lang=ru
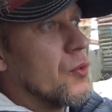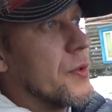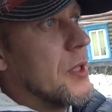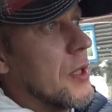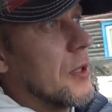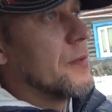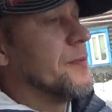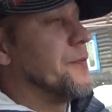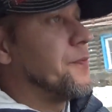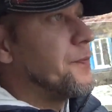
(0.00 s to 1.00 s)
у всех
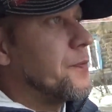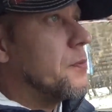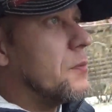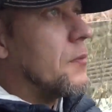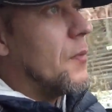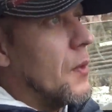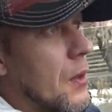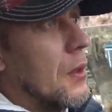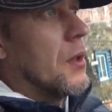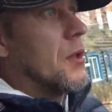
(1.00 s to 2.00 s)

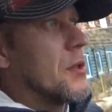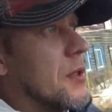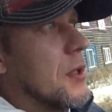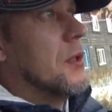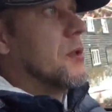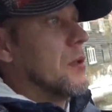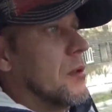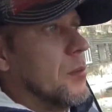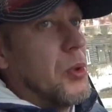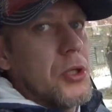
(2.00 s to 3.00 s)
а, стоит
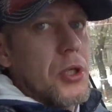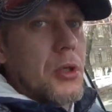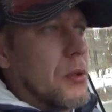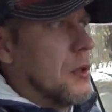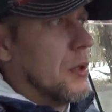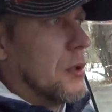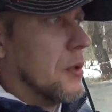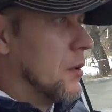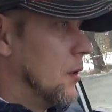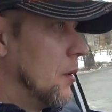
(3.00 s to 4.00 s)
печка или
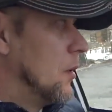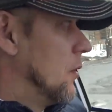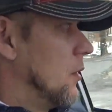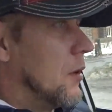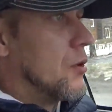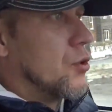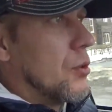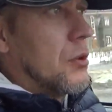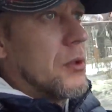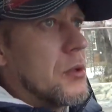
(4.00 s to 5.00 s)
или что,
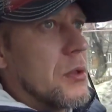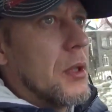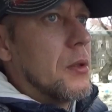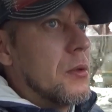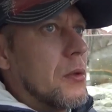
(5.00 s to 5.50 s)
я не знаю.